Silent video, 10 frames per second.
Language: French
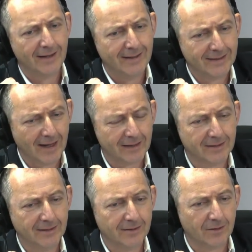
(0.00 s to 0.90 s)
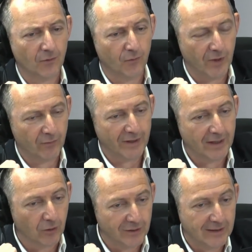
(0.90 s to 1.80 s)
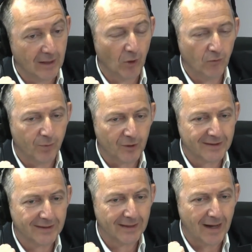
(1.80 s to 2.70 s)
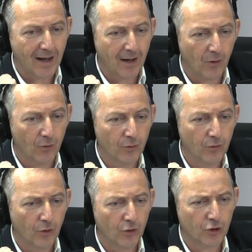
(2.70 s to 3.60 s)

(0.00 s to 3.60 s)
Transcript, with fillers: Les artistes, vous les voyez quotidiennement, vous pensez à eux.